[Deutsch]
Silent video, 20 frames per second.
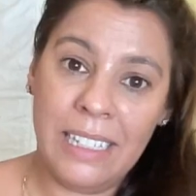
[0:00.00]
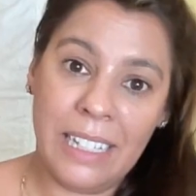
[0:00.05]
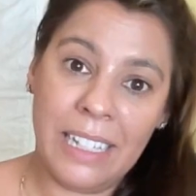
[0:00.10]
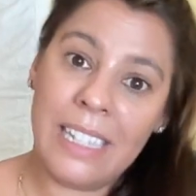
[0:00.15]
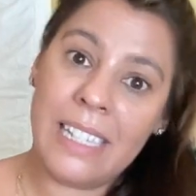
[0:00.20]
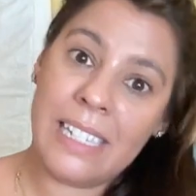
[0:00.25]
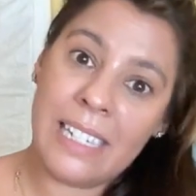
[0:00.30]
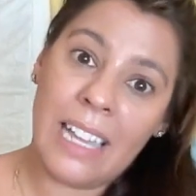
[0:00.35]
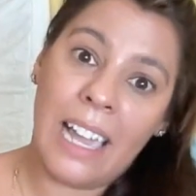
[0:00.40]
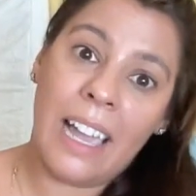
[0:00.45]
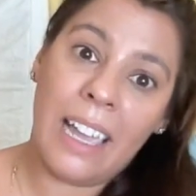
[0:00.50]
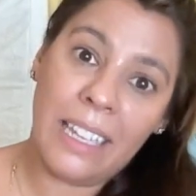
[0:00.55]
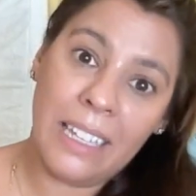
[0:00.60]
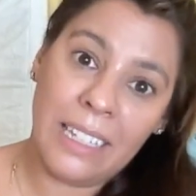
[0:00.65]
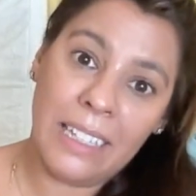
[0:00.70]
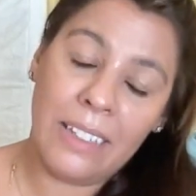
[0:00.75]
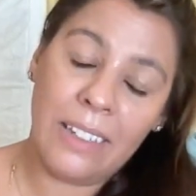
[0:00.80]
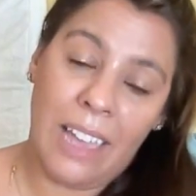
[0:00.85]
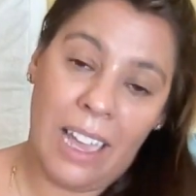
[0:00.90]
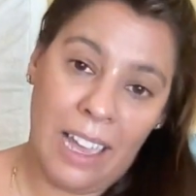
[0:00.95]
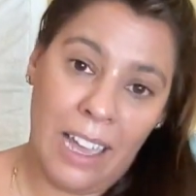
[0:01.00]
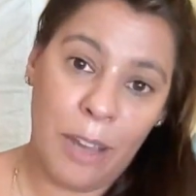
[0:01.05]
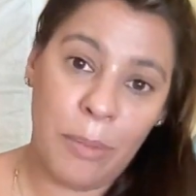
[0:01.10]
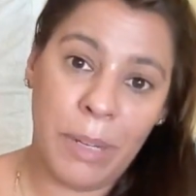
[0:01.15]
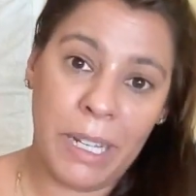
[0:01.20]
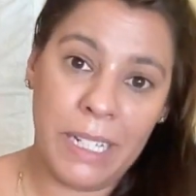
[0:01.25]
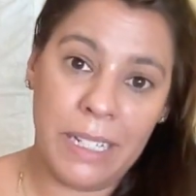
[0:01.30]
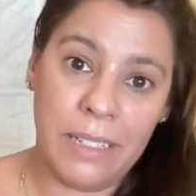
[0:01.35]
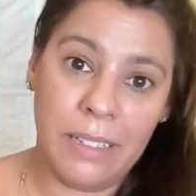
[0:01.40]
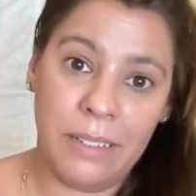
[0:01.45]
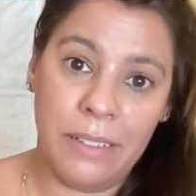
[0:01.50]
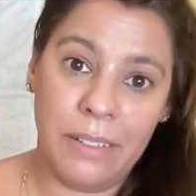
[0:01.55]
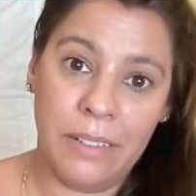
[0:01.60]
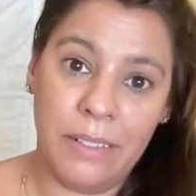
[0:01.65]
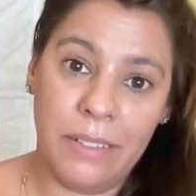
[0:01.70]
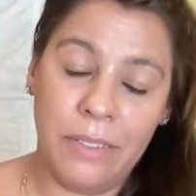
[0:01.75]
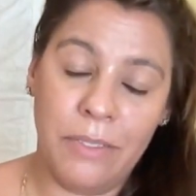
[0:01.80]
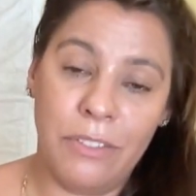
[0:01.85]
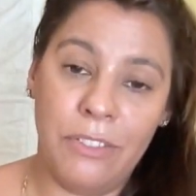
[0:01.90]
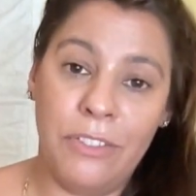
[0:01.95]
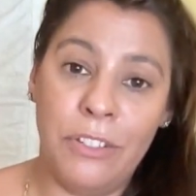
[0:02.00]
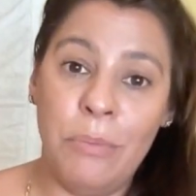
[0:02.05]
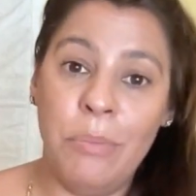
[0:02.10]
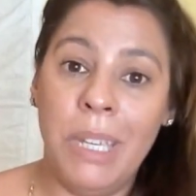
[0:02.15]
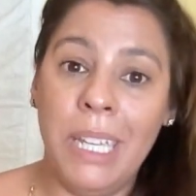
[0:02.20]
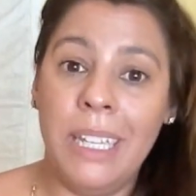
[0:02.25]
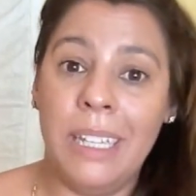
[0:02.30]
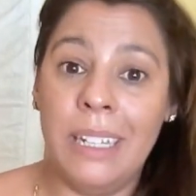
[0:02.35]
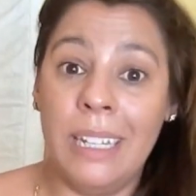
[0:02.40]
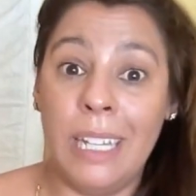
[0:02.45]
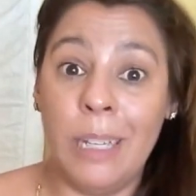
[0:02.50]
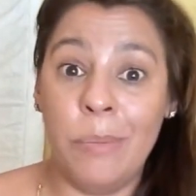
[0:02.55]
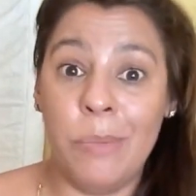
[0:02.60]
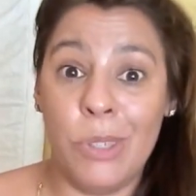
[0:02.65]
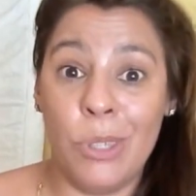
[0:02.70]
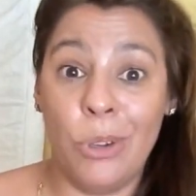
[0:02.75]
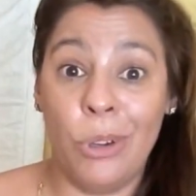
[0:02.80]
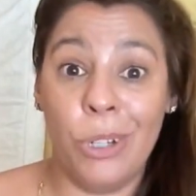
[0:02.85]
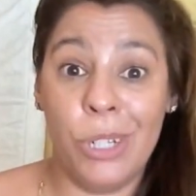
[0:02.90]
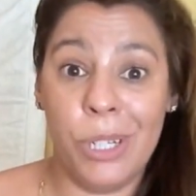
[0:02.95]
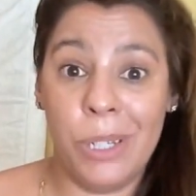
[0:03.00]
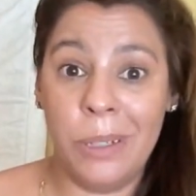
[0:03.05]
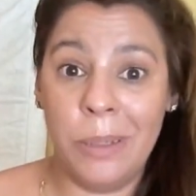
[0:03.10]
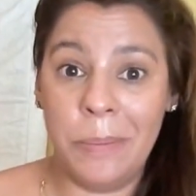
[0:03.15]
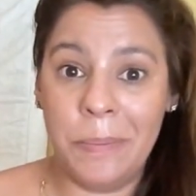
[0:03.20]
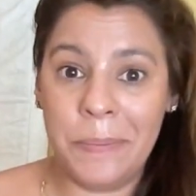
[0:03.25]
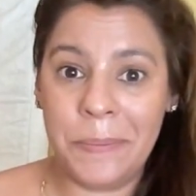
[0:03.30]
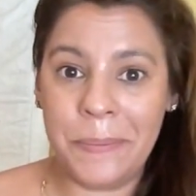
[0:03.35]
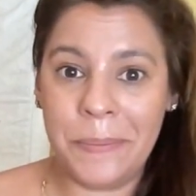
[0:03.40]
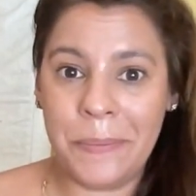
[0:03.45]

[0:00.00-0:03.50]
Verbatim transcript: ich jetzt, da ich arbeite, für mich nehmen sollte.